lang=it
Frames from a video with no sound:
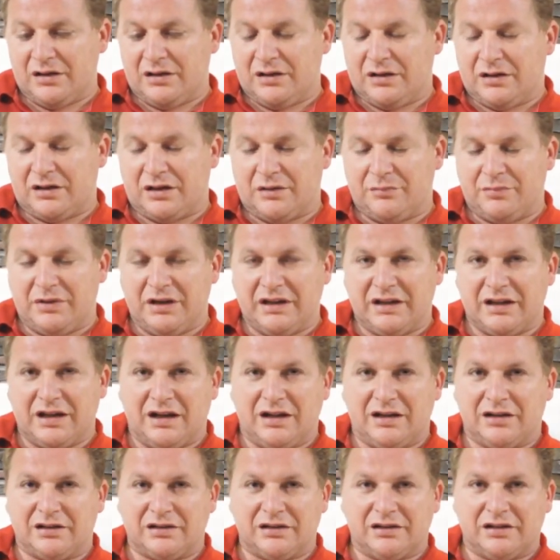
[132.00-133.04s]

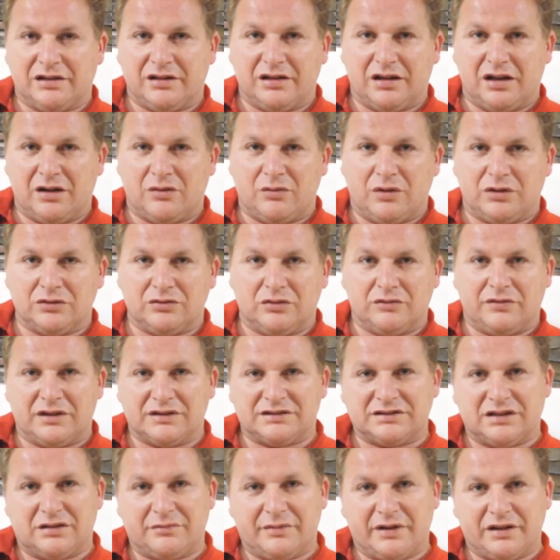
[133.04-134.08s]
replicare a quanto
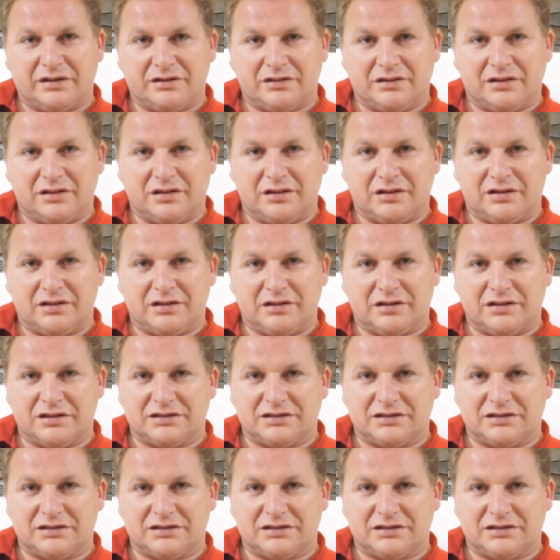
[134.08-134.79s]
falsamente